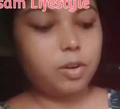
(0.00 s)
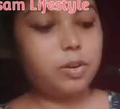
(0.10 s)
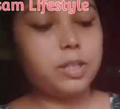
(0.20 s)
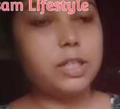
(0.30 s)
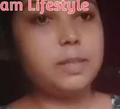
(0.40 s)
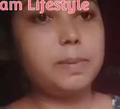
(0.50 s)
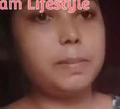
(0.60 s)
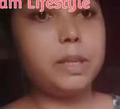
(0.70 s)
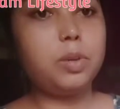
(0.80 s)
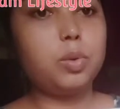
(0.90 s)
और
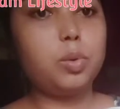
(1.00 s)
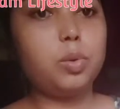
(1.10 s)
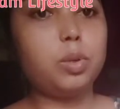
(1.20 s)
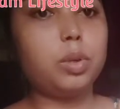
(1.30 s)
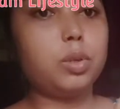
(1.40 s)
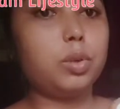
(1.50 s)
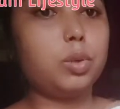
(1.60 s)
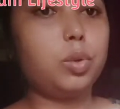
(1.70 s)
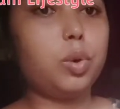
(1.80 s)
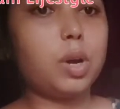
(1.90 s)
इसमें भी
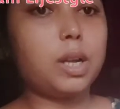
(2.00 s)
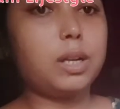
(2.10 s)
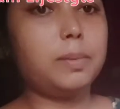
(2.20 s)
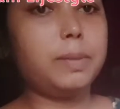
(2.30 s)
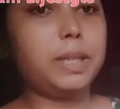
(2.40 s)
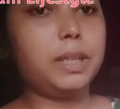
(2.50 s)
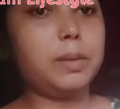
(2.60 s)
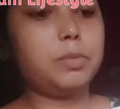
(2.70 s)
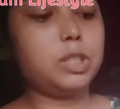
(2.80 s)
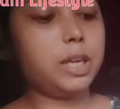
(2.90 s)
दो कलर मिले
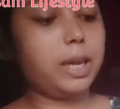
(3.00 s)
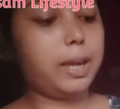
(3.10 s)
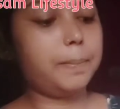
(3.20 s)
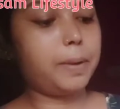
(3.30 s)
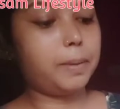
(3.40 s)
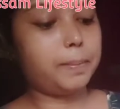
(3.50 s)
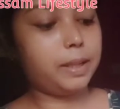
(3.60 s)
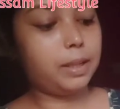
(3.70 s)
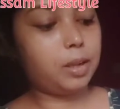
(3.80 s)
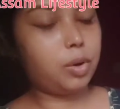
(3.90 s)
थे मुझे एक
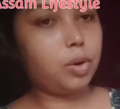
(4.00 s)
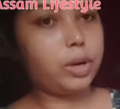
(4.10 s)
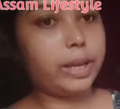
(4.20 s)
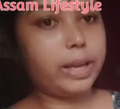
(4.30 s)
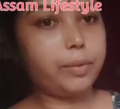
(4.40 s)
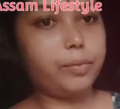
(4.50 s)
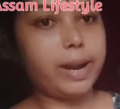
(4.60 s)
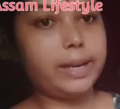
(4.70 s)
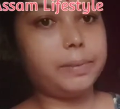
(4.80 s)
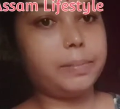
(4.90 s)
पर्पल और एक
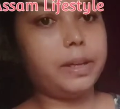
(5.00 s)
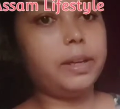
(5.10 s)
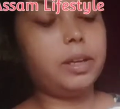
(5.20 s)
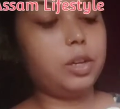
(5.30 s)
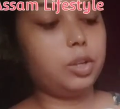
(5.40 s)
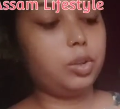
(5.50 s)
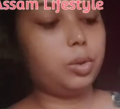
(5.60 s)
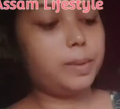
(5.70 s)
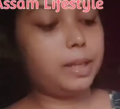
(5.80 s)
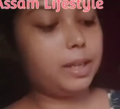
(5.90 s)
वाइट में
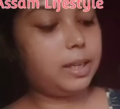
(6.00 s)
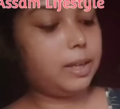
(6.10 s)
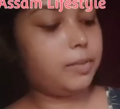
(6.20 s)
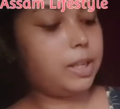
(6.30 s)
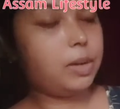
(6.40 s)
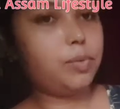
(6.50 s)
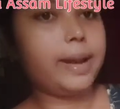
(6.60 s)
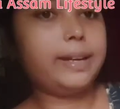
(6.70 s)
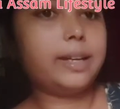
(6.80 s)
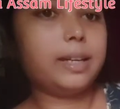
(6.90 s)
तो मैंने ये वाला
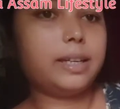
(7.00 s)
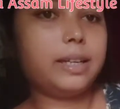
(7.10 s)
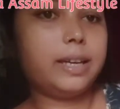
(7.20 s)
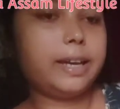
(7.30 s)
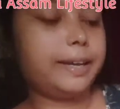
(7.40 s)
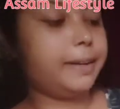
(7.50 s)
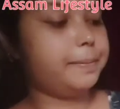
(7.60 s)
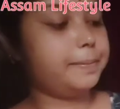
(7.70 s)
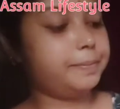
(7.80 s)
वाइट कलर लिया है